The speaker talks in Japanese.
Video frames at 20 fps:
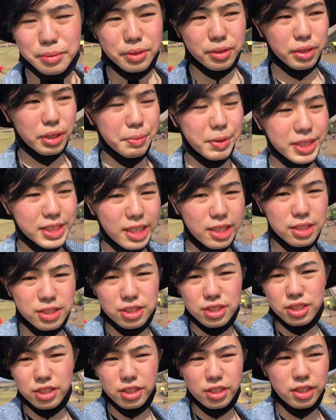もう今
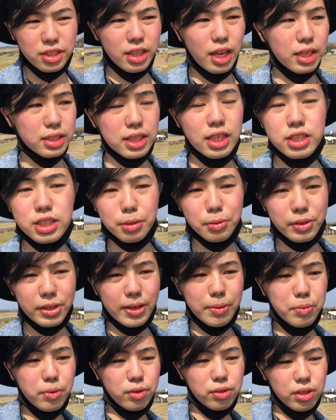3時いや3時でも
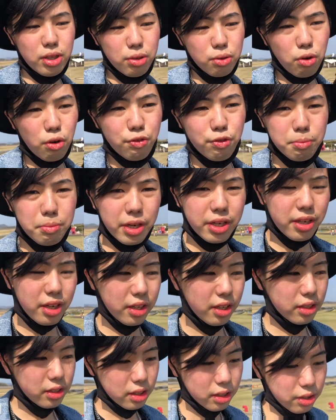ないもう多分5分前ぐ
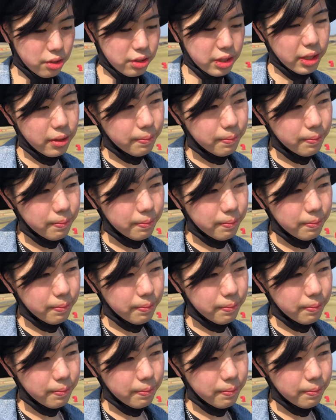らいなんだけどね